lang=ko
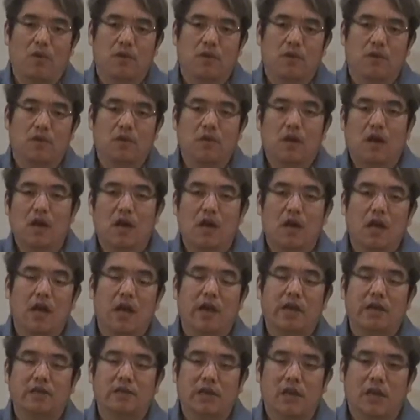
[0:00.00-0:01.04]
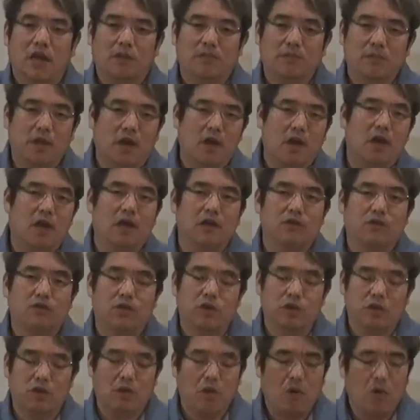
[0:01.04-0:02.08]
사랑해야 할 사람 사랑할 수
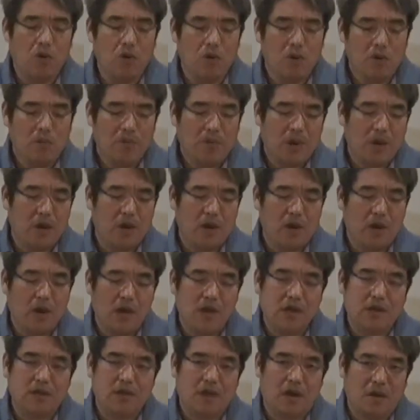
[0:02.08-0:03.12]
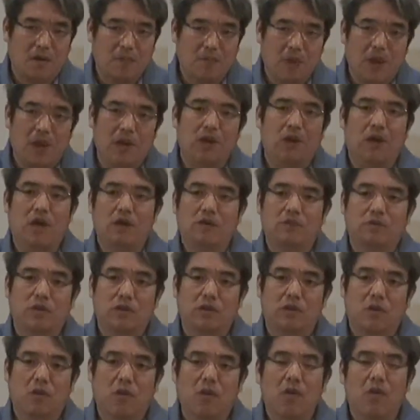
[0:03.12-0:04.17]
있고 배려해야 할 사람 배려할 수
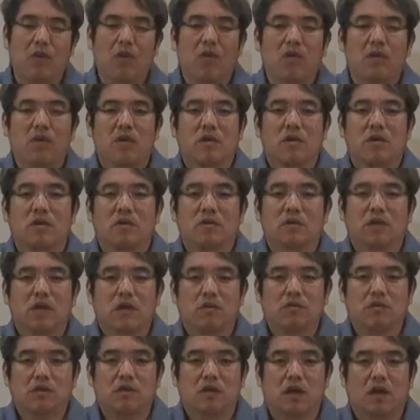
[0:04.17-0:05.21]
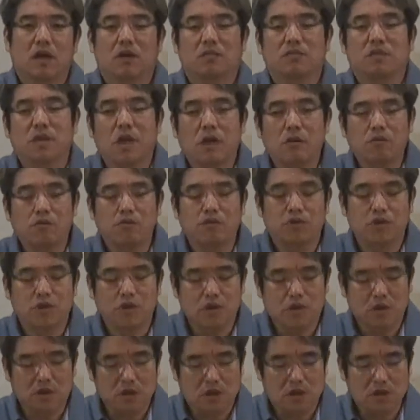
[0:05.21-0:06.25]
있고 세울 사람 세울 수
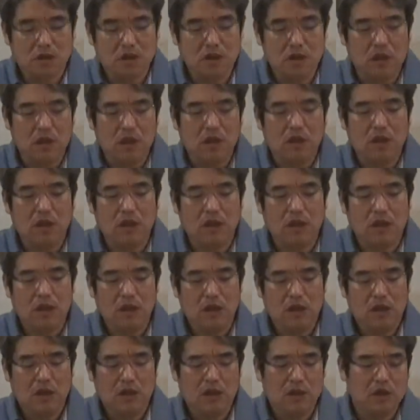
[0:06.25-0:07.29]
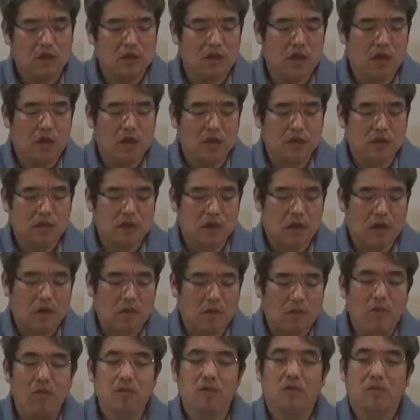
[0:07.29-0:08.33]
있는 그런 일들이 일어날
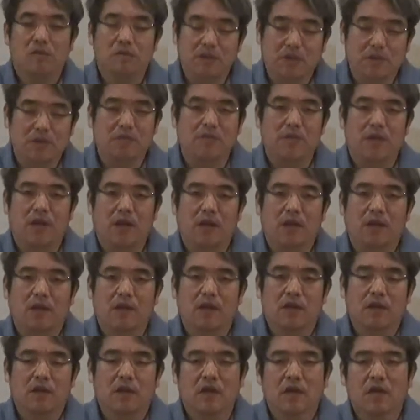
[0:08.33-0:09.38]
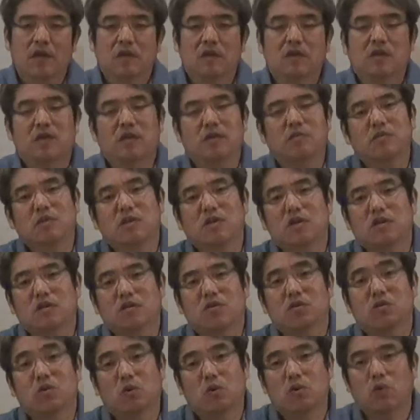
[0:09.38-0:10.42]
것이라고 믿습니다.
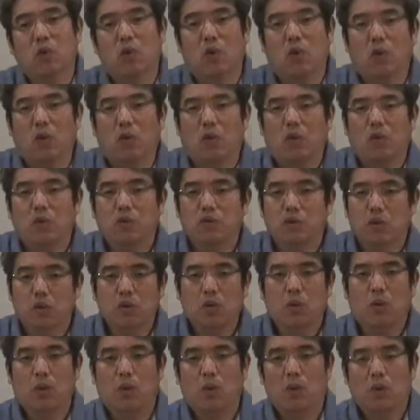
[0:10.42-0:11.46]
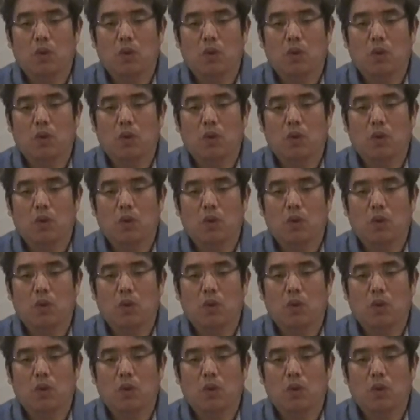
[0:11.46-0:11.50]
심지어는 소도 소도